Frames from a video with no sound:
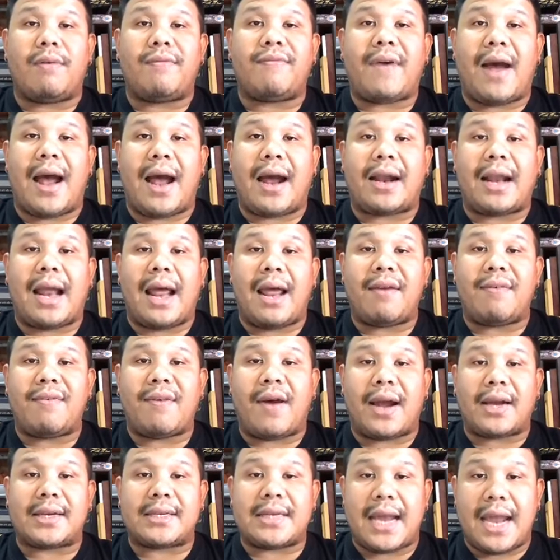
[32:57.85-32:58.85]
ฝากไลค์
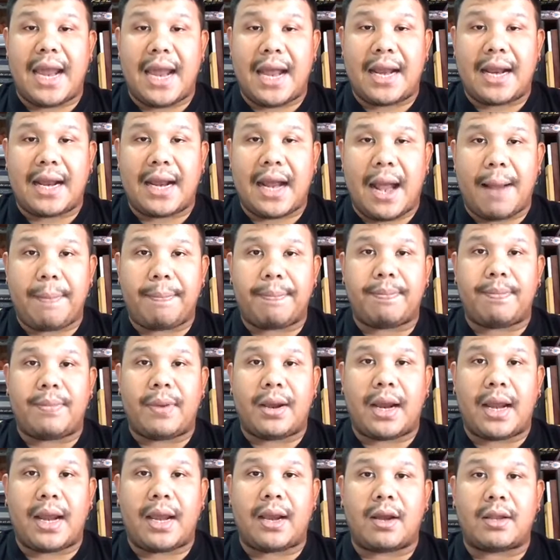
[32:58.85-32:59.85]
ฝากแชร์นะครับ
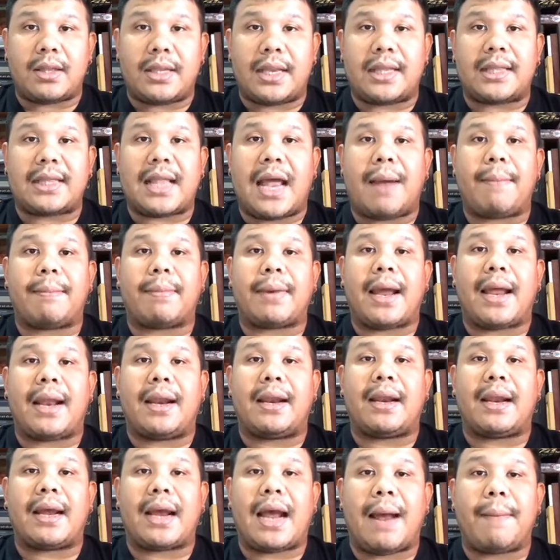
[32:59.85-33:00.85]
ยังไงก็ติดตามกัน
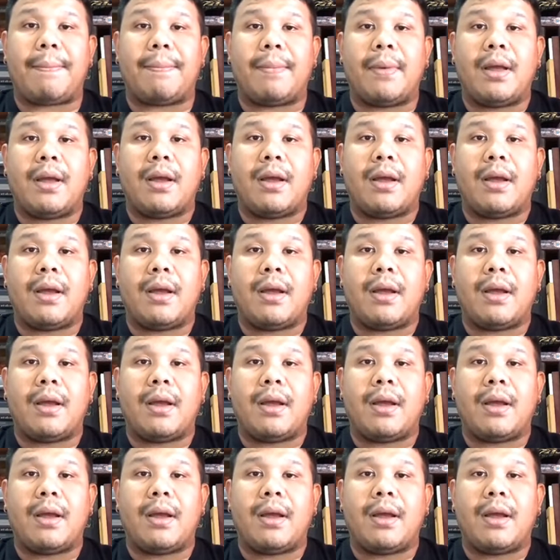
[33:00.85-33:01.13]
นะครับ